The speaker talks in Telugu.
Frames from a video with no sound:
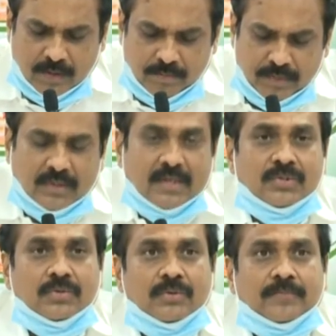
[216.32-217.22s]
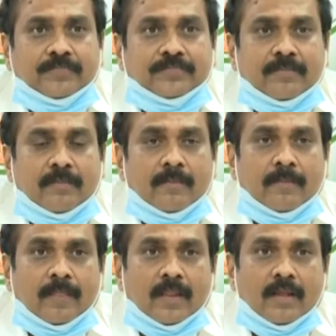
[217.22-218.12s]
మీకు తెలుసు
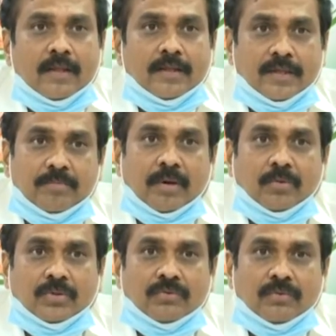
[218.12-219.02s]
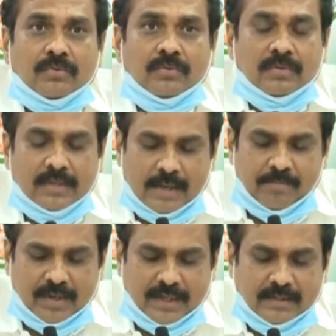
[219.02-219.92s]
ఈ ప్రభుత్వం
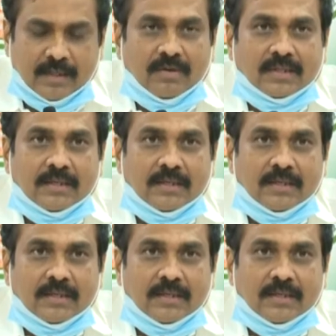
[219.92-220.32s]
ఏర్పాటైన తర్వాత